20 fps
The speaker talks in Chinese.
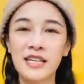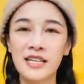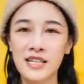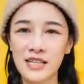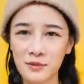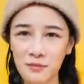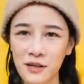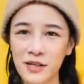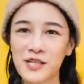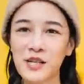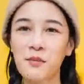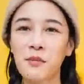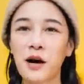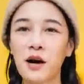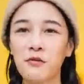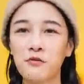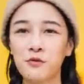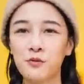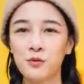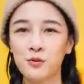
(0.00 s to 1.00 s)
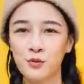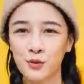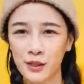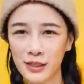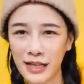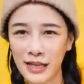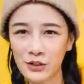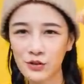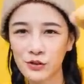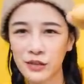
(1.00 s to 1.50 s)
一枚小泡芙，所以
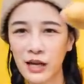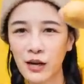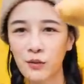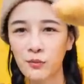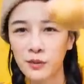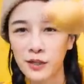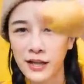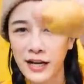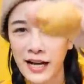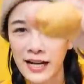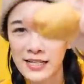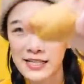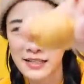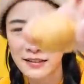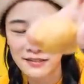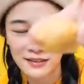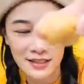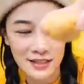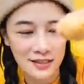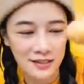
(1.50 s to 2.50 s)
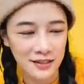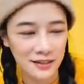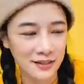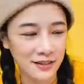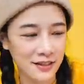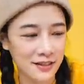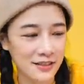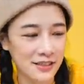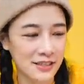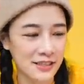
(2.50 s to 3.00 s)
他就当我们的开场第一个，
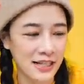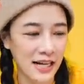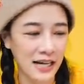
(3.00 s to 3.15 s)
跟其